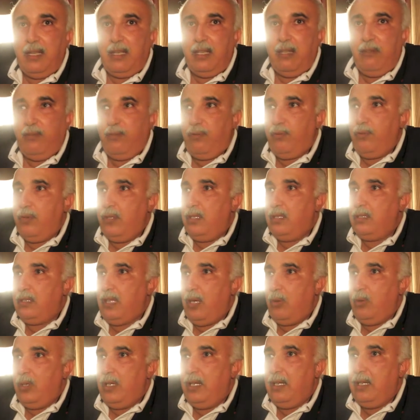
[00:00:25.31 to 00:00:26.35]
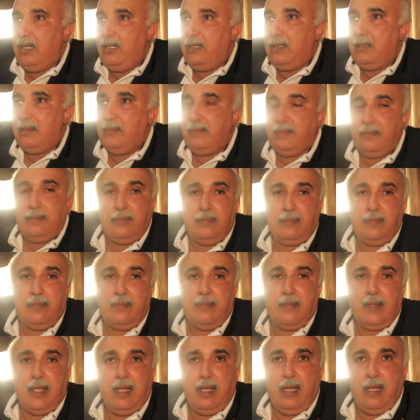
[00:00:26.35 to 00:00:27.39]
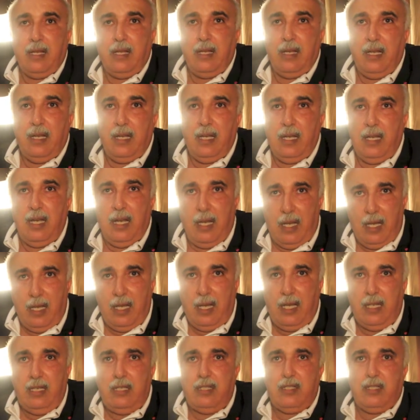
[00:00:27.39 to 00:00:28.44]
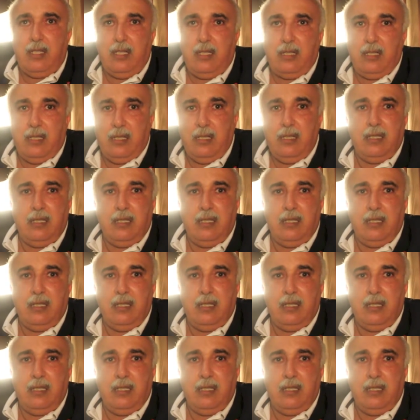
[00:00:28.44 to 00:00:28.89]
كيف دوله شعب قصدي هاني جايك